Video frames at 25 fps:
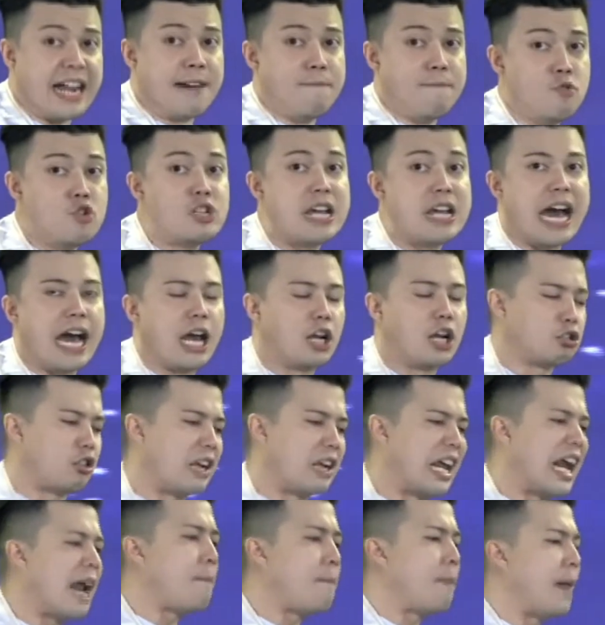tidak mudah. Kalau
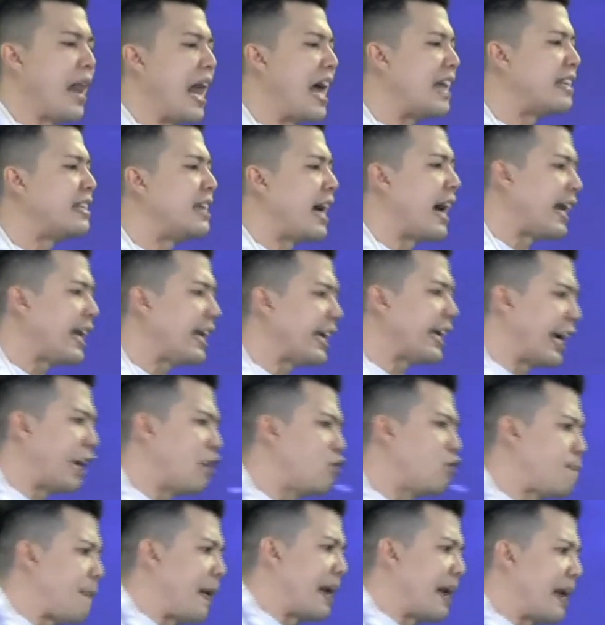saudara pelajari
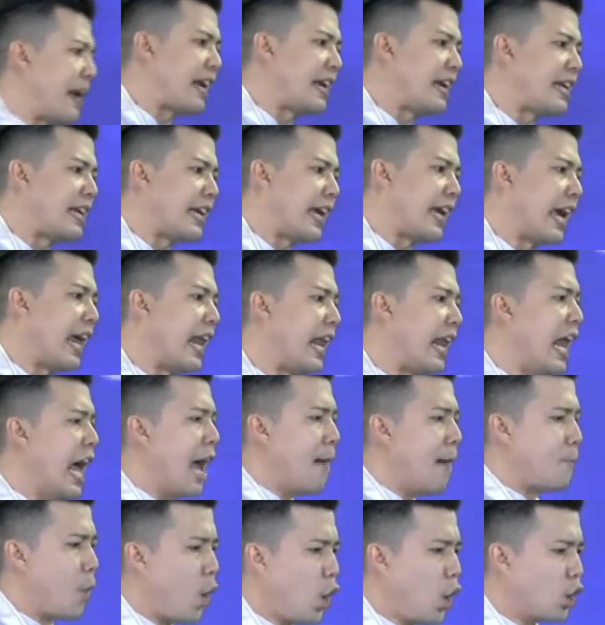kehidupan Daniel,
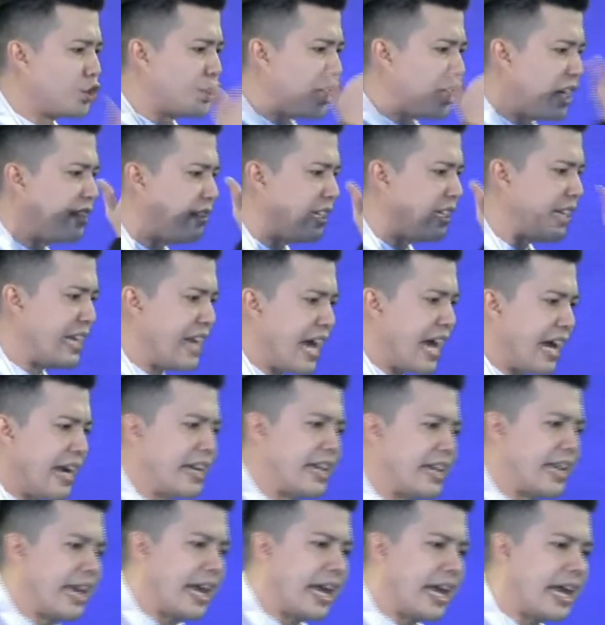posisi
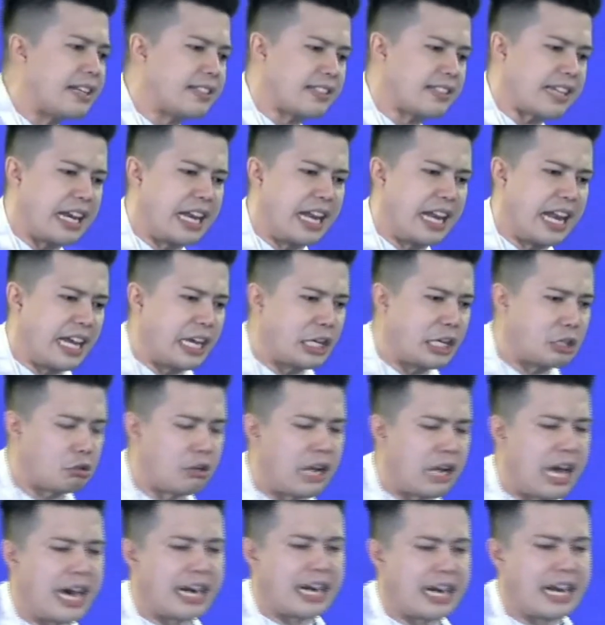Daniel sekali lagi
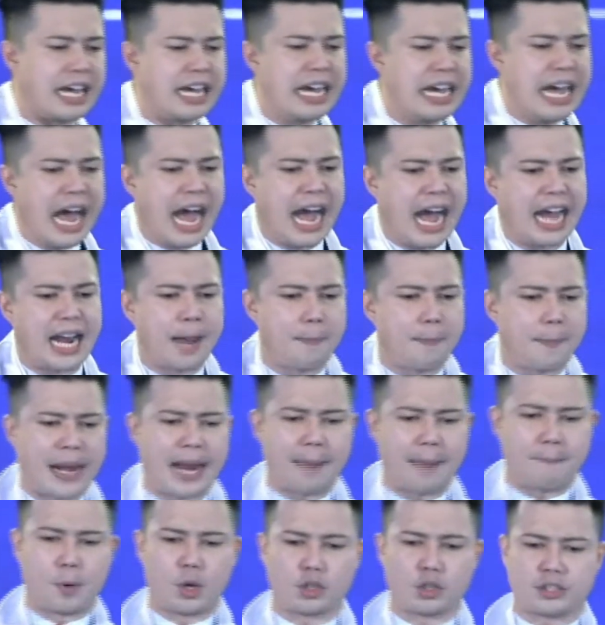saudara ada
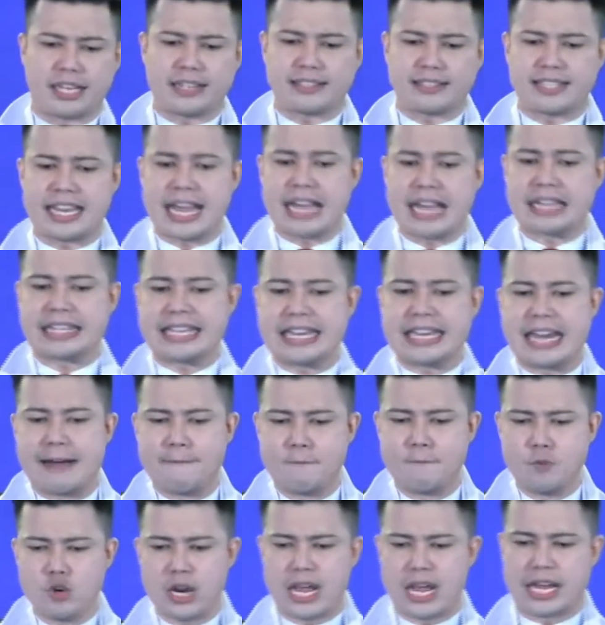pada posisi yang
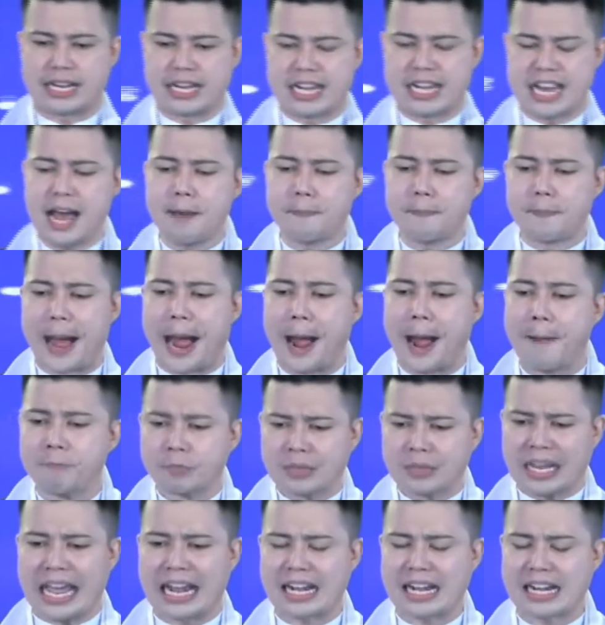tidak mudah. Kenapa?
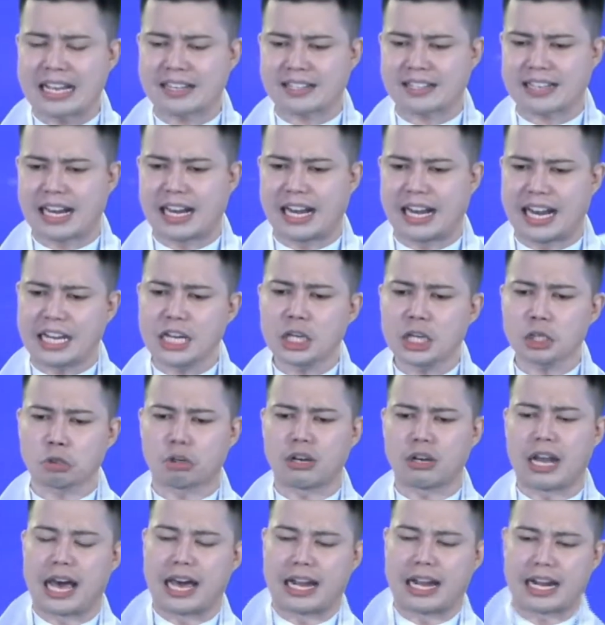Karena sekali lagi
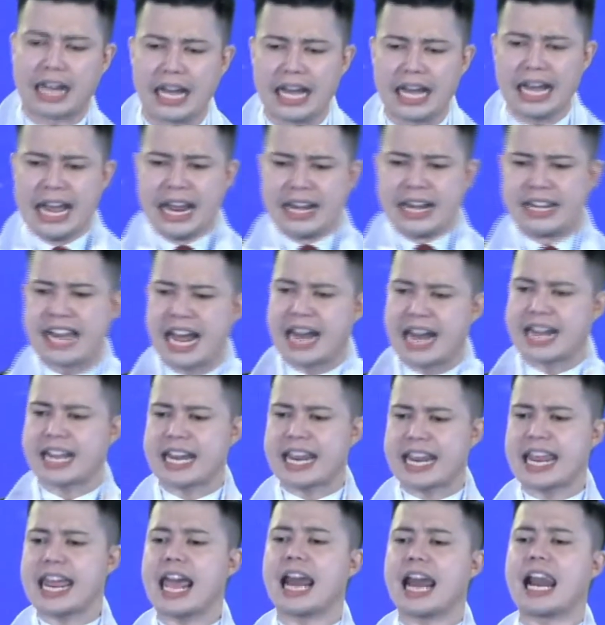saudara
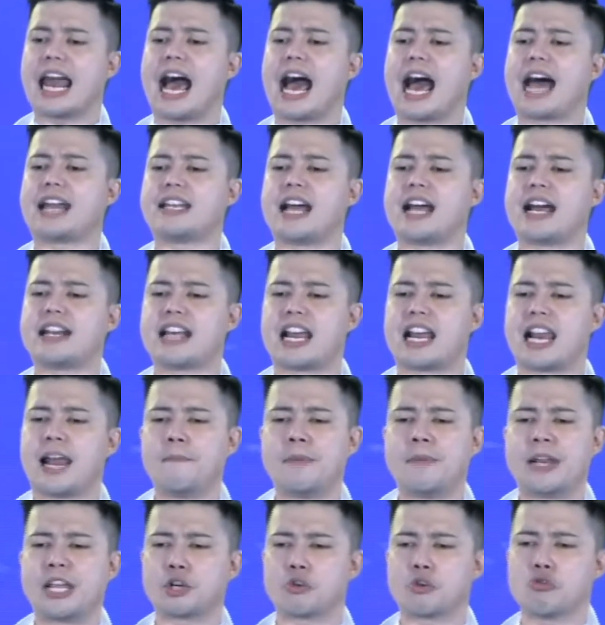Daniel ada
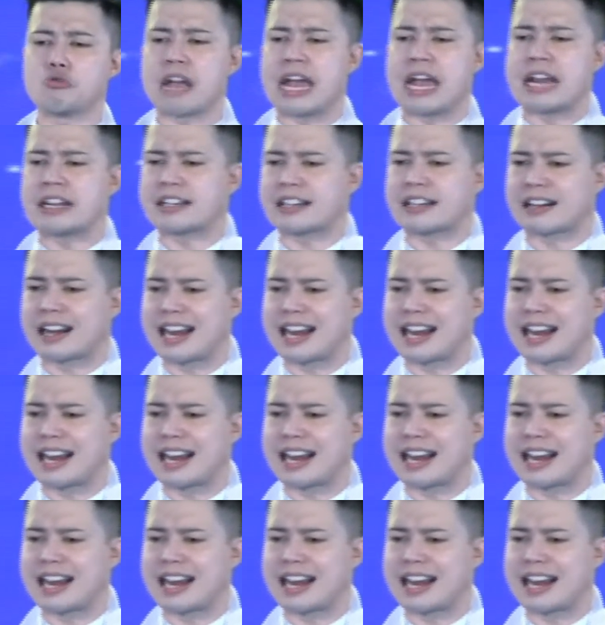dalam lingkungan